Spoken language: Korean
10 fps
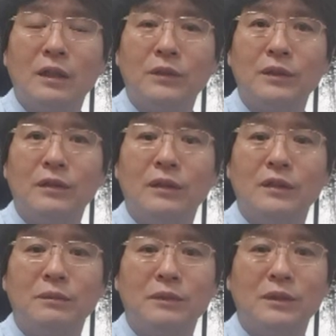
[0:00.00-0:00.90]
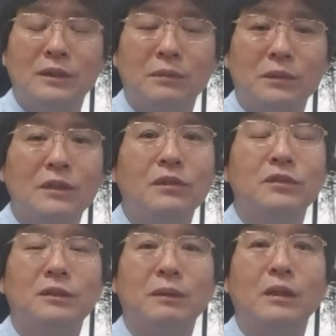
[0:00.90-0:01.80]
있다고 생각하시면 되지, 뭐 신경
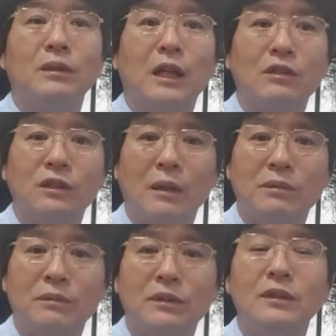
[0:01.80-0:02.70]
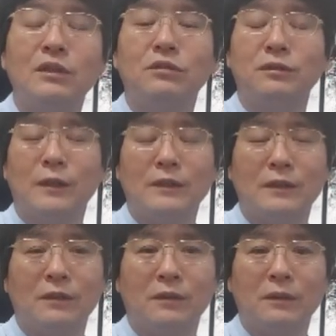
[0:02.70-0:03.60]
쓰지 말라고, 나중에 아프면 그때
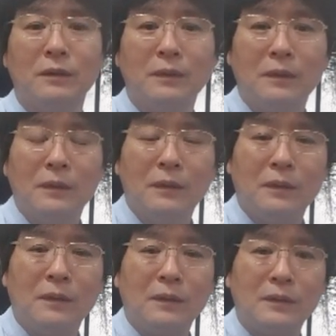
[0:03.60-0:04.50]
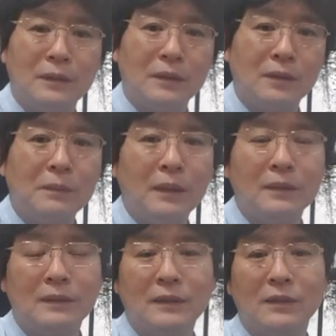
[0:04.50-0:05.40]
수술하시라고, 어, 그렇게
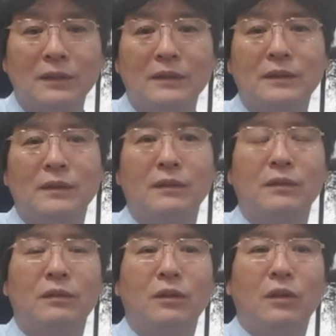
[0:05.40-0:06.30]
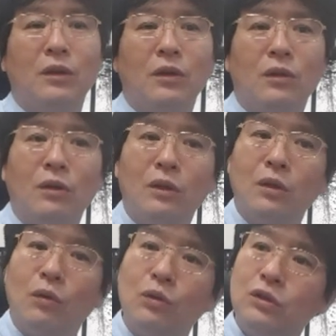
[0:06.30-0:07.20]
설명하는 의사도 있어요.
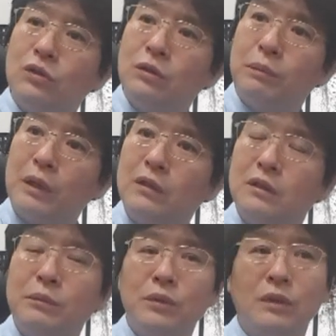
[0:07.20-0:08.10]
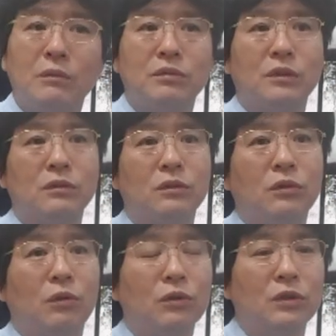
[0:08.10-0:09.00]
그러니까 어디서는 빨리 큰 병원
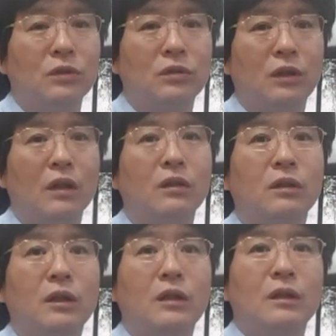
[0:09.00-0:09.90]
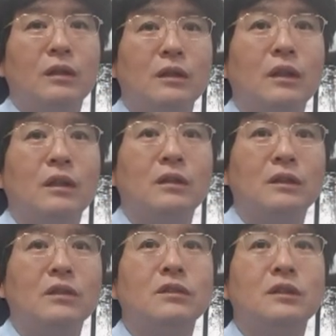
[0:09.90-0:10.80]
가보라고, 어디서는 아유 그냥
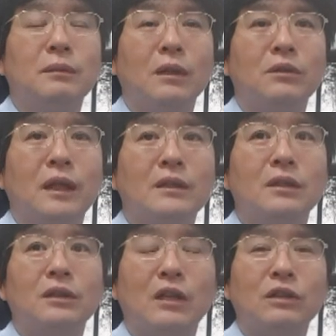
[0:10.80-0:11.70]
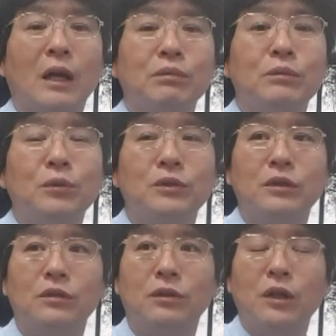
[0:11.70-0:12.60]
신경 쓰지 말고 사세요, 나중에 아프면
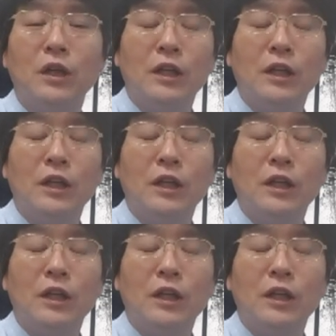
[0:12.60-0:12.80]
오세요,